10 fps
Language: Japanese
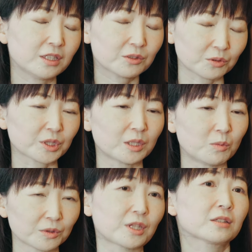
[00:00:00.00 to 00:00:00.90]
生きとした
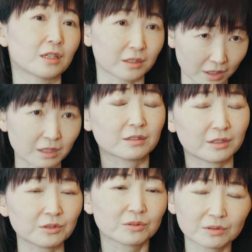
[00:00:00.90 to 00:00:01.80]
ものだったんだなっ
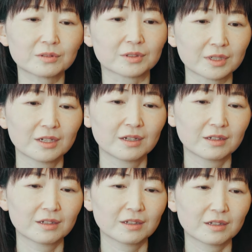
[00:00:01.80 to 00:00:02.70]
ていうのを
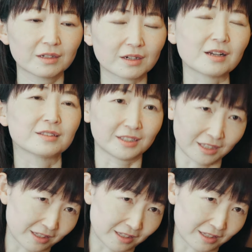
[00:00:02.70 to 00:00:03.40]
感じ